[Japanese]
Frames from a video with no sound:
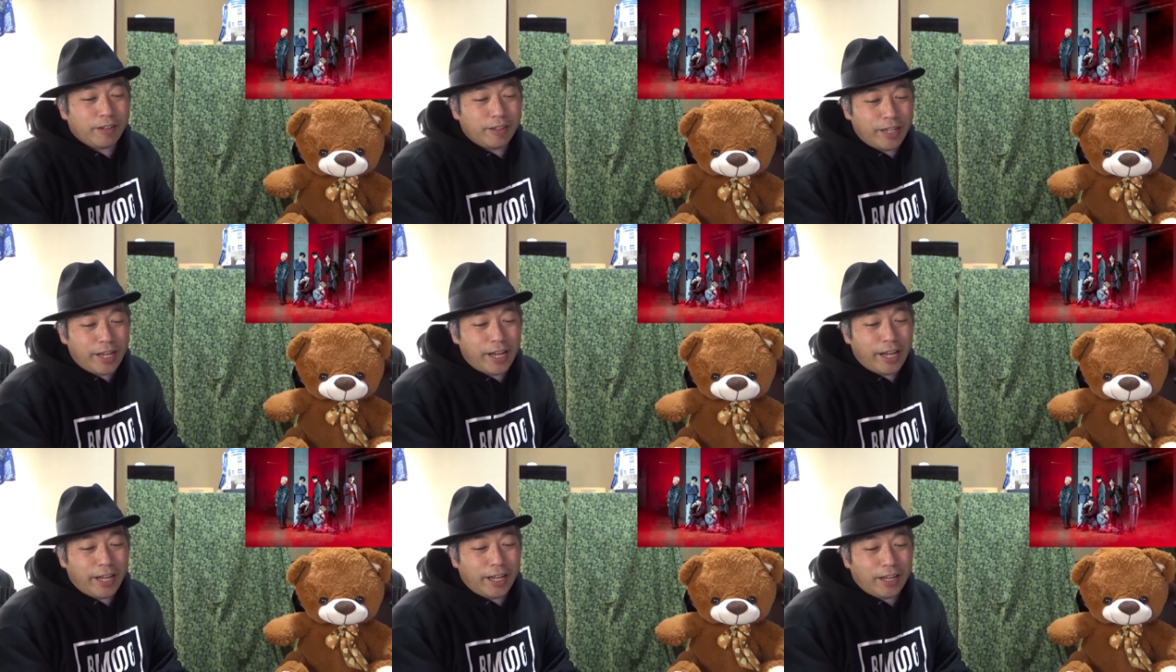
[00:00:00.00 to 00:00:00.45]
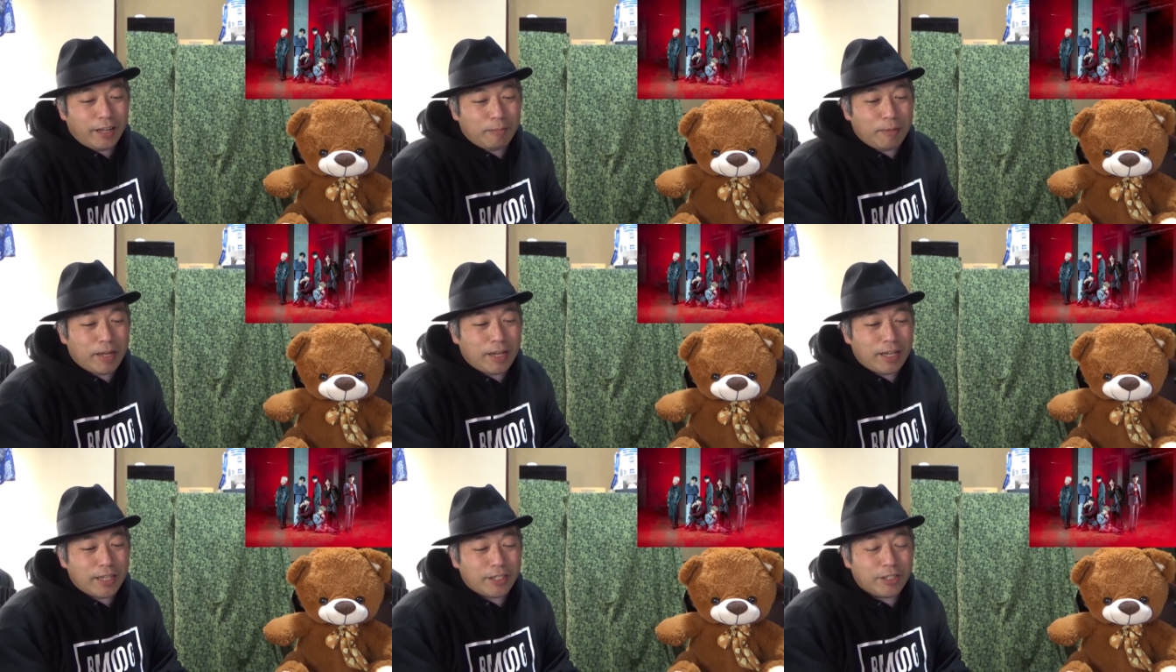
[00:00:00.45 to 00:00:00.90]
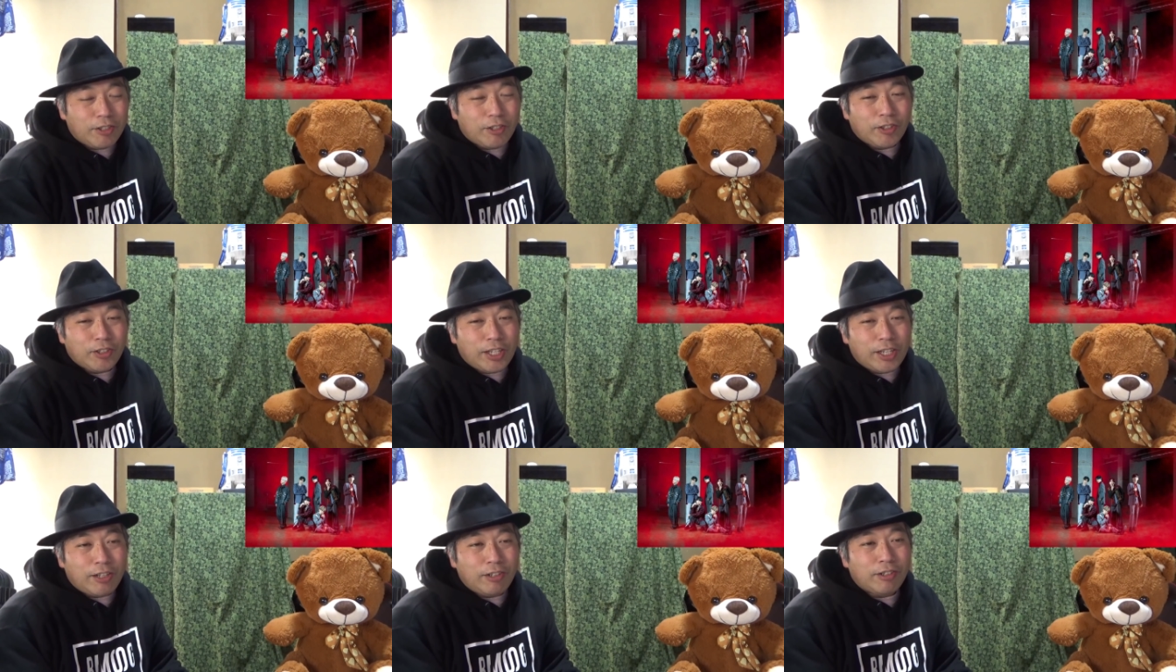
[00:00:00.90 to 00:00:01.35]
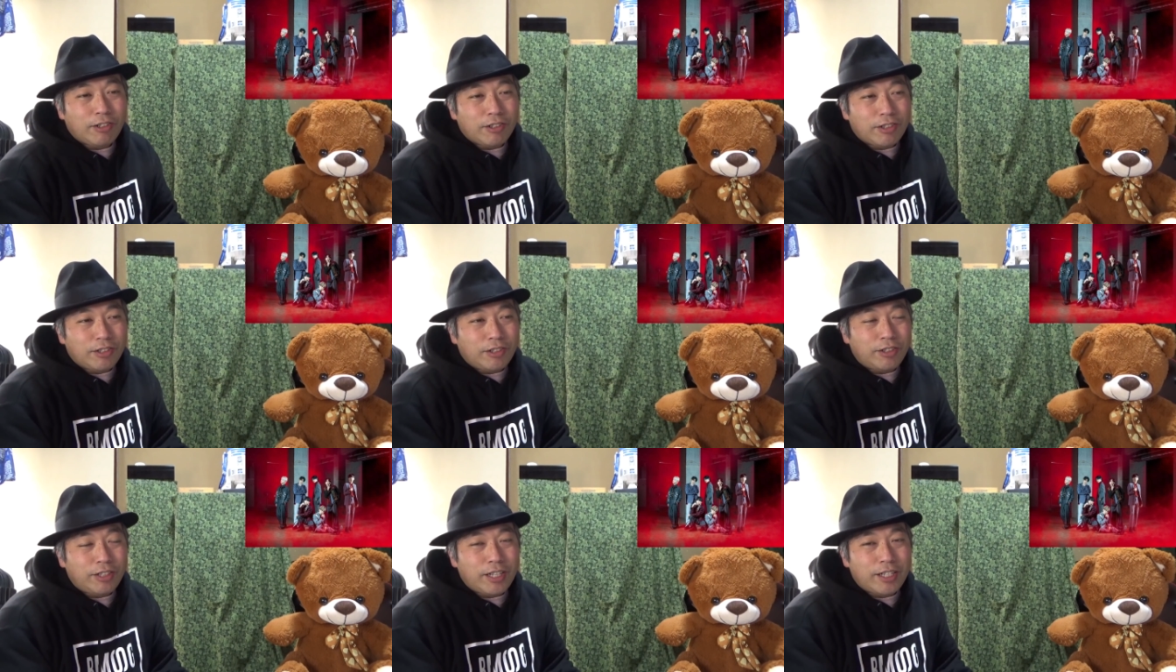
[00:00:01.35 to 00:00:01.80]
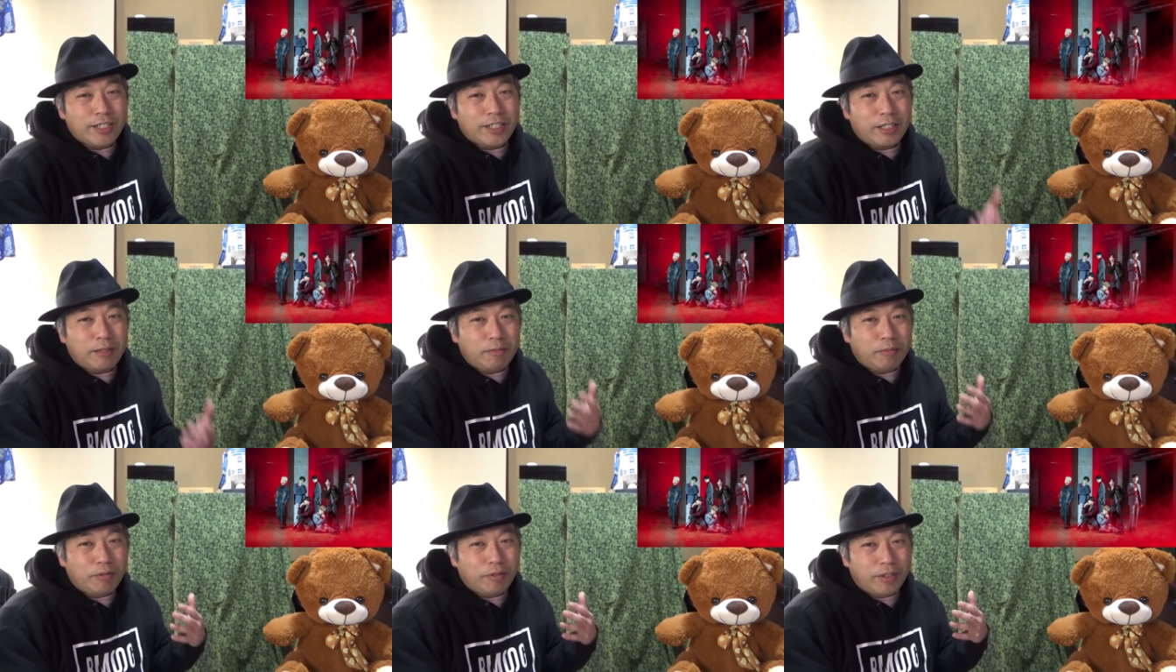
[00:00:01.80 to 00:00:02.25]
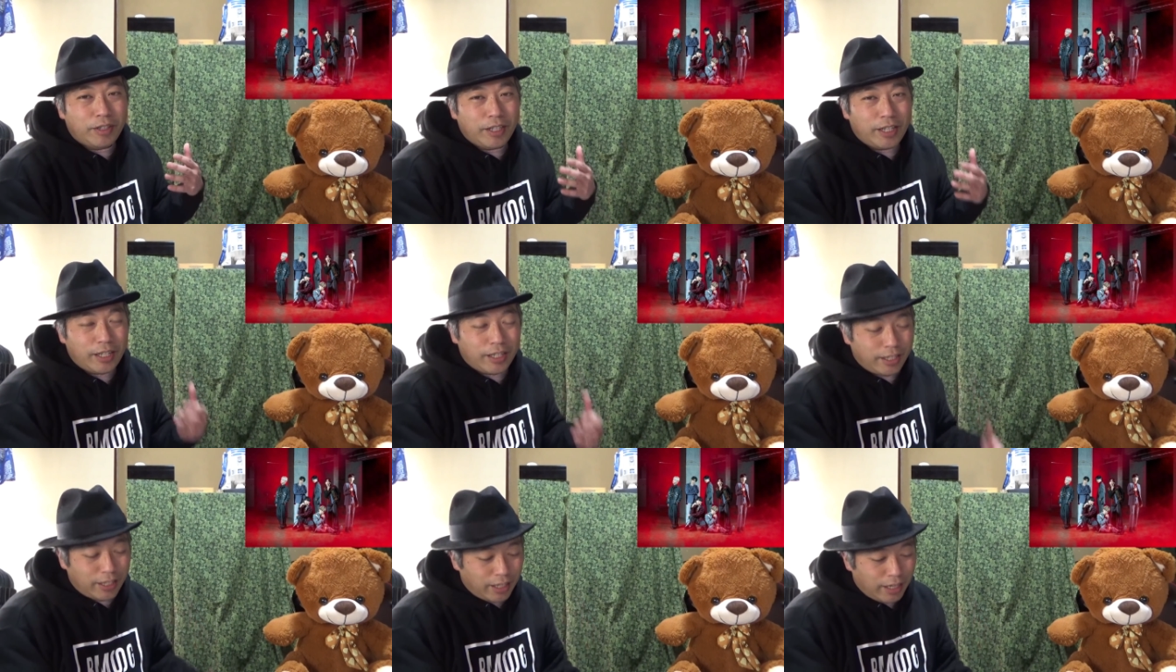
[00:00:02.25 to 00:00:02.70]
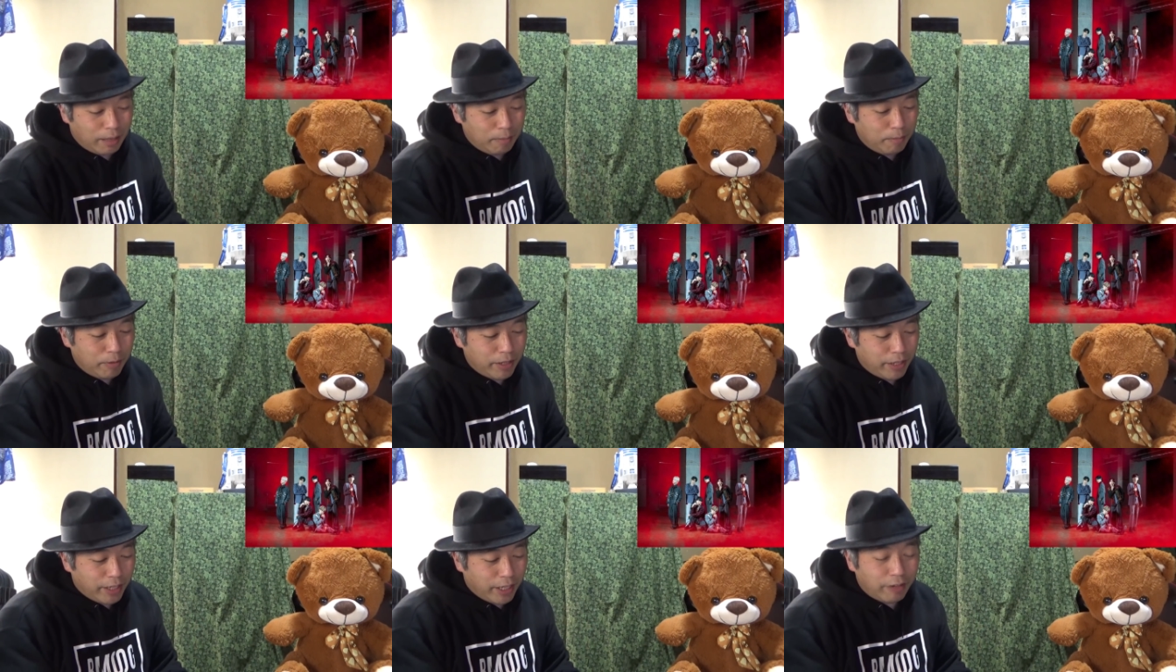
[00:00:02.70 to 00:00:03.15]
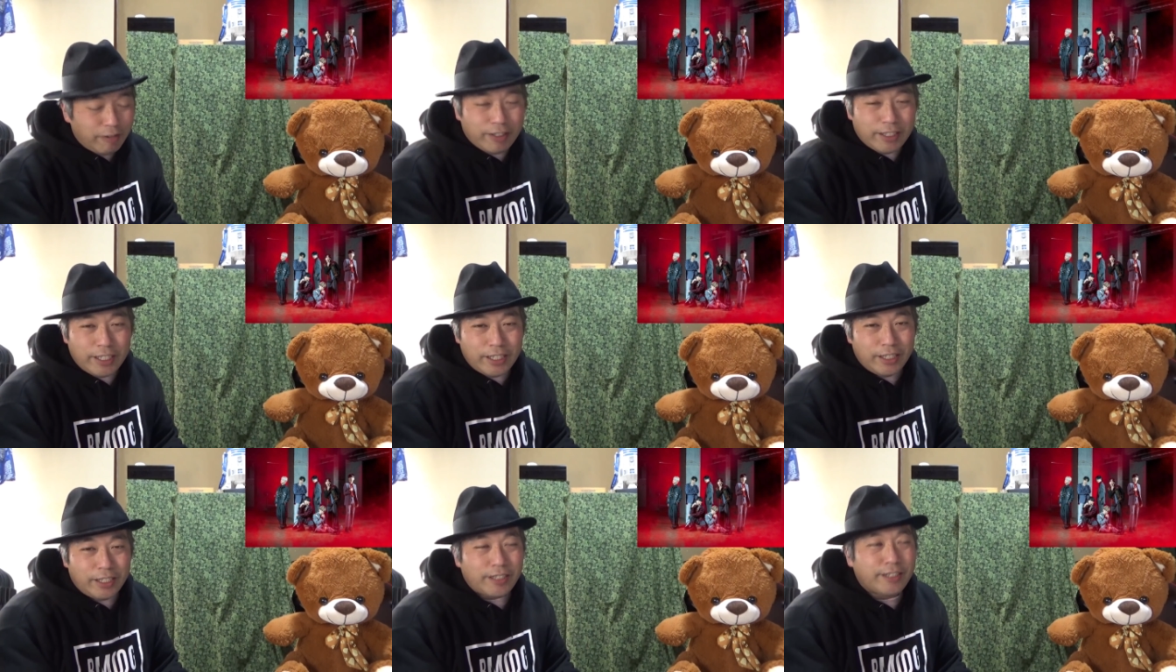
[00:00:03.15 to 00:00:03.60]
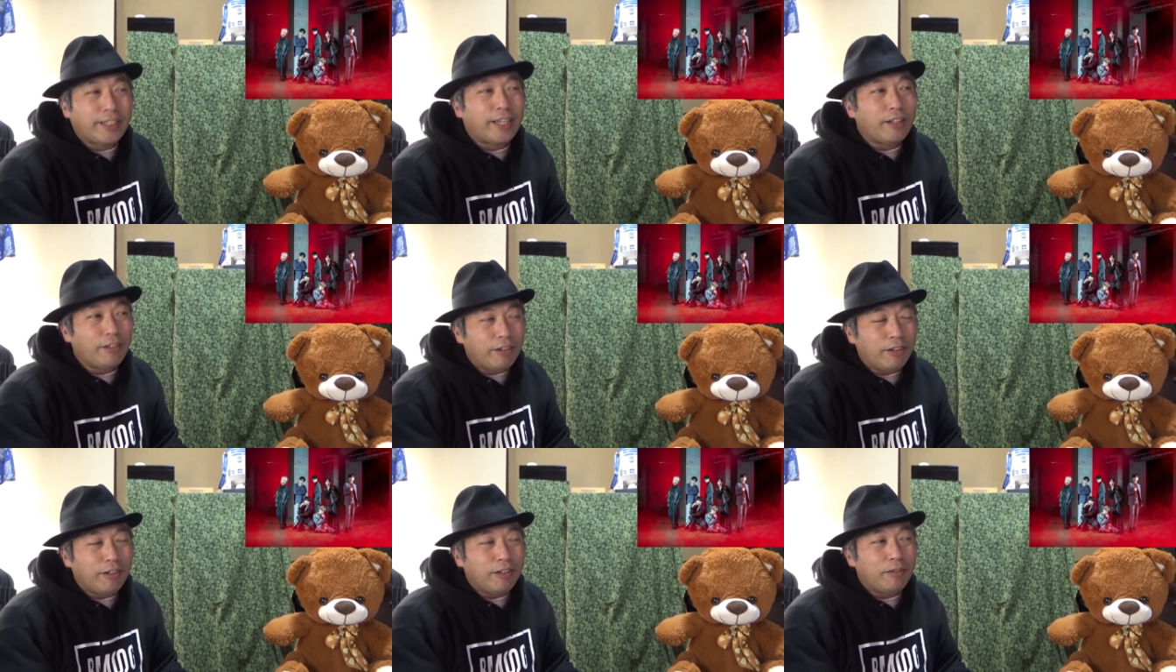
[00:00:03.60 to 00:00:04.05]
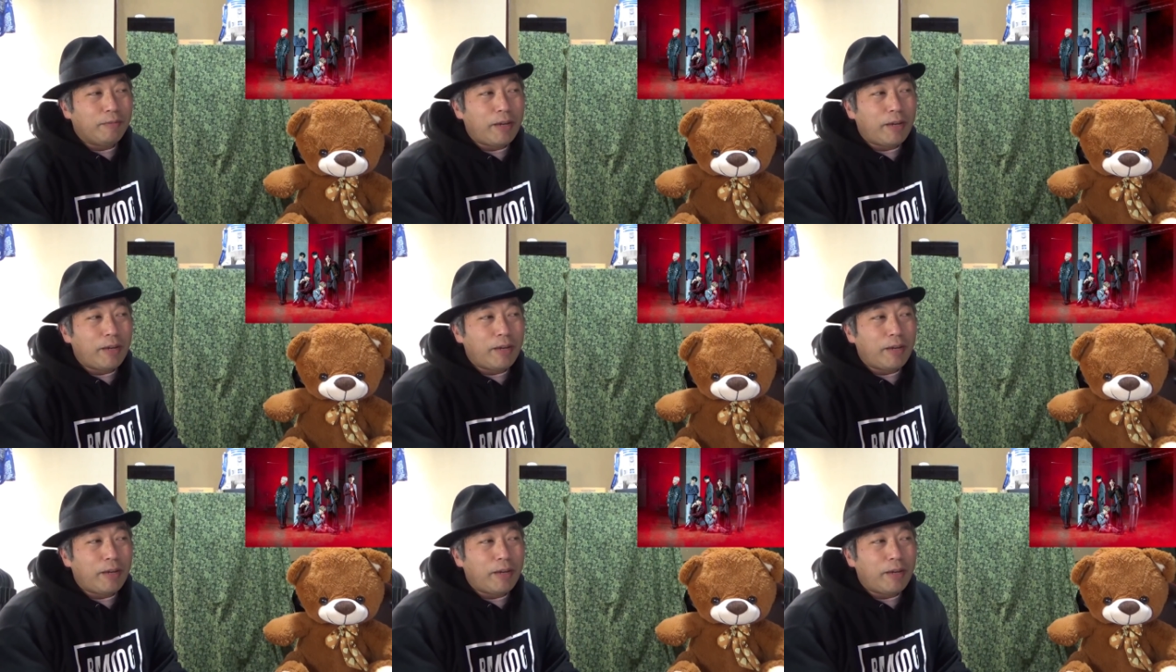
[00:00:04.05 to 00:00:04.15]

でまあ仕事行く途中普段新聞なんかあんまり買わないんですけど